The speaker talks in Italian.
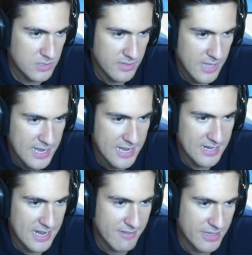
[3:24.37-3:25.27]
E eh, nel,
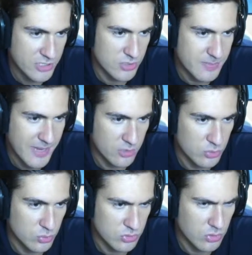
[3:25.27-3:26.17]
nel live action spiegano
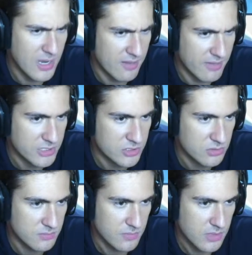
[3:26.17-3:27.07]
tutto. Qual è live action?
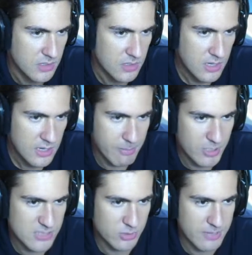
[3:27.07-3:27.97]
Di
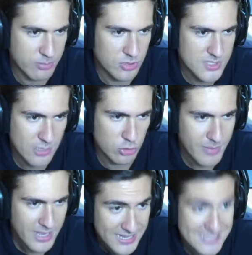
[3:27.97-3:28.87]
prossimo 3.0
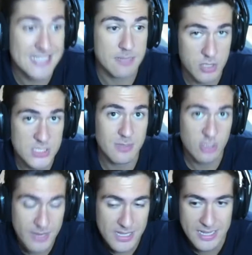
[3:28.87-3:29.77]
domenica, sì, prossima
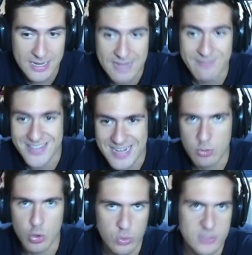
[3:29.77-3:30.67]
domenica, regà, vedremo
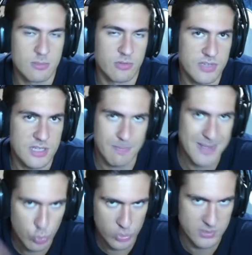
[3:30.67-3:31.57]
l'ultimo fi- il
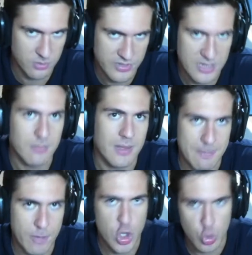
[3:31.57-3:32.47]
penultimo film e
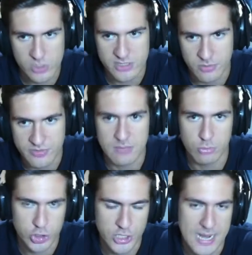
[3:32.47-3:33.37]
poi l'ultimo film
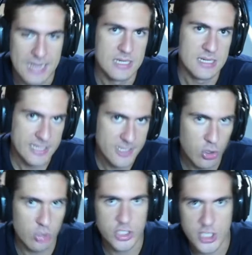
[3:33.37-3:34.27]
uscirà il
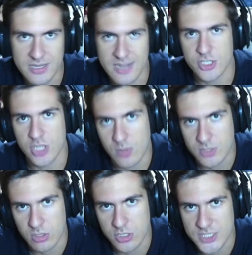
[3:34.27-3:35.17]
12, il 13, il
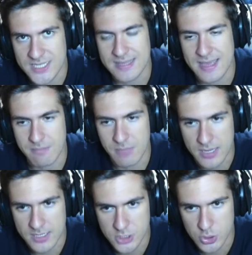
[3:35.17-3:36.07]
14
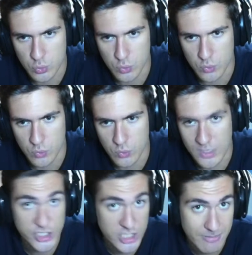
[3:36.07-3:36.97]
settembre su al
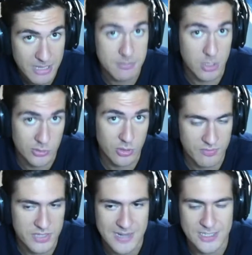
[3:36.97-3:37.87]
cinema, me lo andrò a
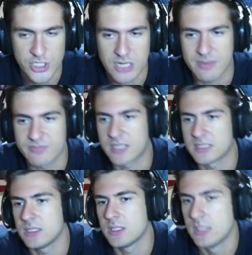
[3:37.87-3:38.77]
vedere al cinema,
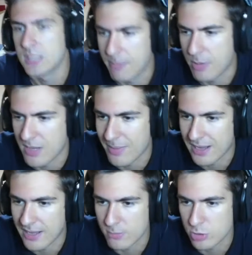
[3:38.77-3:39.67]
infatti, e poi ne
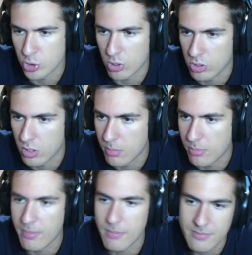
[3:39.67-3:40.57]
parleremo il giorno dopo
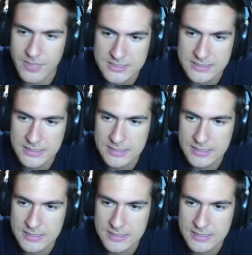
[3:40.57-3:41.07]
probabilmente.